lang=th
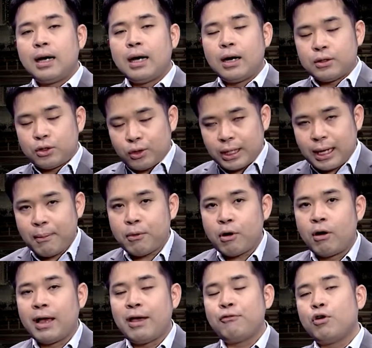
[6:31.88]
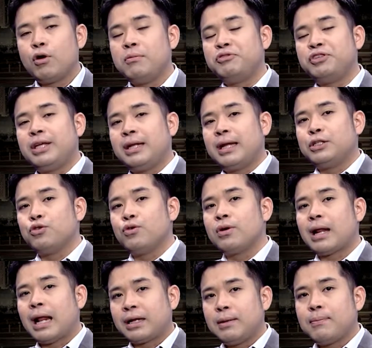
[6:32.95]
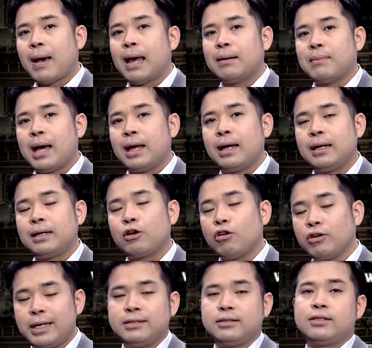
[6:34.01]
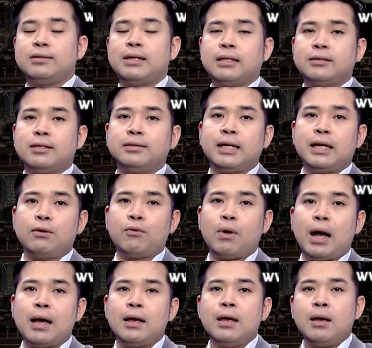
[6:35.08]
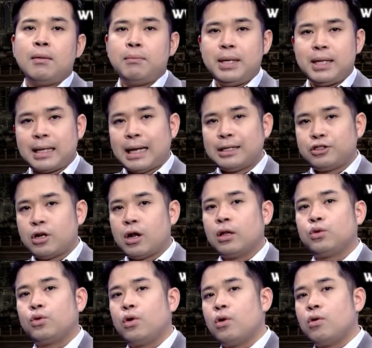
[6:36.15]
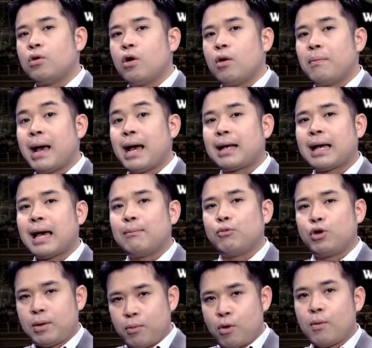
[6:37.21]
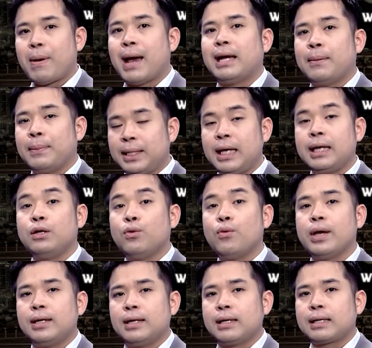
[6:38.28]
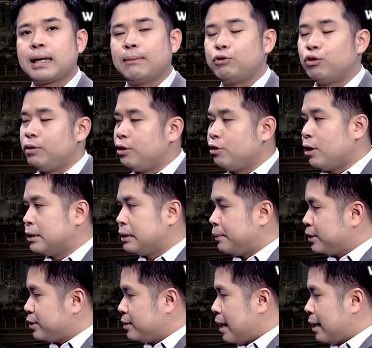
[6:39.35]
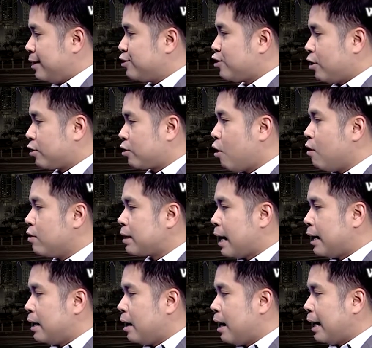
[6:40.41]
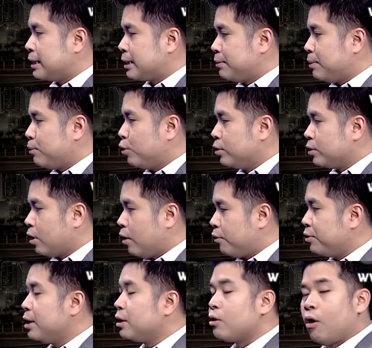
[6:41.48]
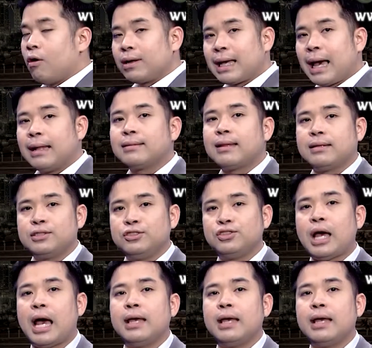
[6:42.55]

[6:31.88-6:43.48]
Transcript: โทษทีครับของ FOMC ในช่วงครั้งที่ผ่านมานั้น ก็เห็นสัญญาณชัดเจนว่ามีการชะลอตัวลงของภาคการบริโภคภายในประเทศด้วยนะครับตรงนี้ก็อาจจะเป็นสัญญาณที่สอดคล้องกัน และอาจจะมีผลต่อเรื่องของการตัดสินใจ